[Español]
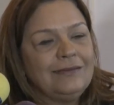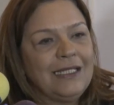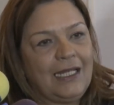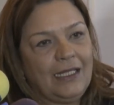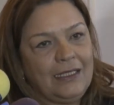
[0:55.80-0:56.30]

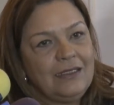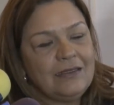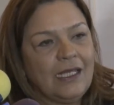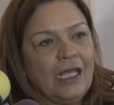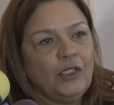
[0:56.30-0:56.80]
se le
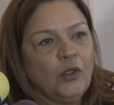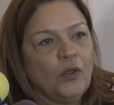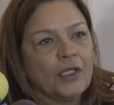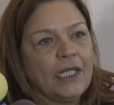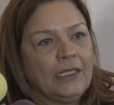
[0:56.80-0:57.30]
dice el
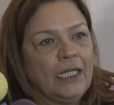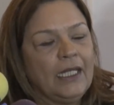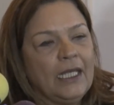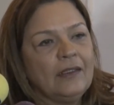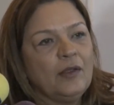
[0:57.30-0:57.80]
dolor que tiene
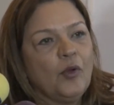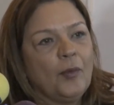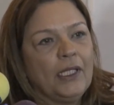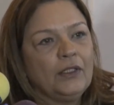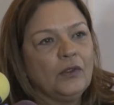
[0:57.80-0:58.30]
en este
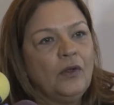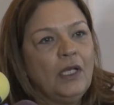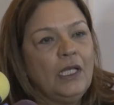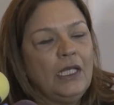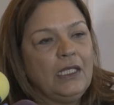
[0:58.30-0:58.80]
momento
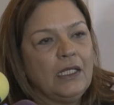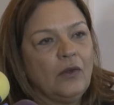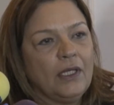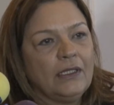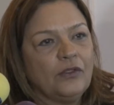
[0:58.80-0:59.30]
y de
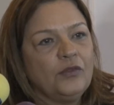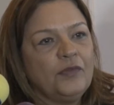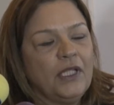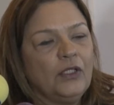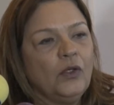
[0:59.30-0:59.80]
lo que está
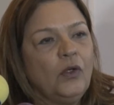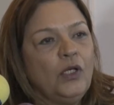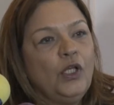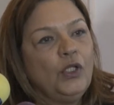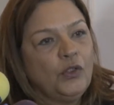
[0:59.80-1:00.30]
sufriendo
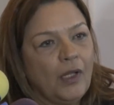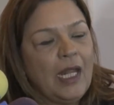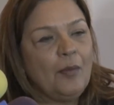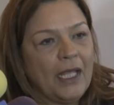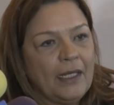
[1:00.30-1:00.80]
todas
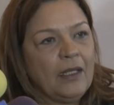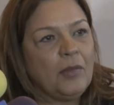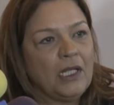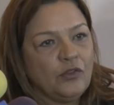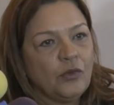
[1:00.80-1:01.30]
las madres en
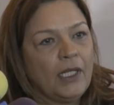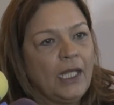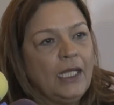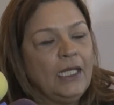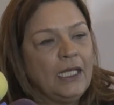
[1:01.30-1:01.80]

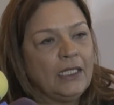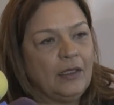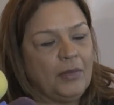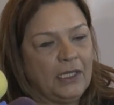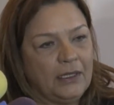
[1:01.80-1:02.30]
Venezuela que
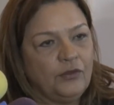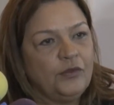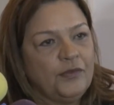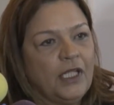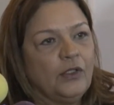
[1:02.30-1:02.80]
también están
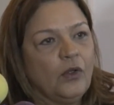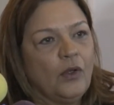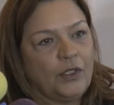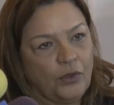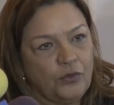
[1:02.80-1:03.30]
sufriendo lo
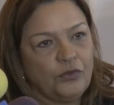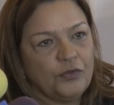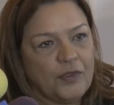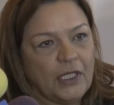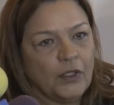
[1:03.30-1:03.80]
que yo estoy
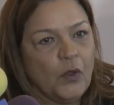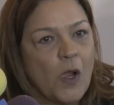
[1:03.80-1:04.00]
sufriendo.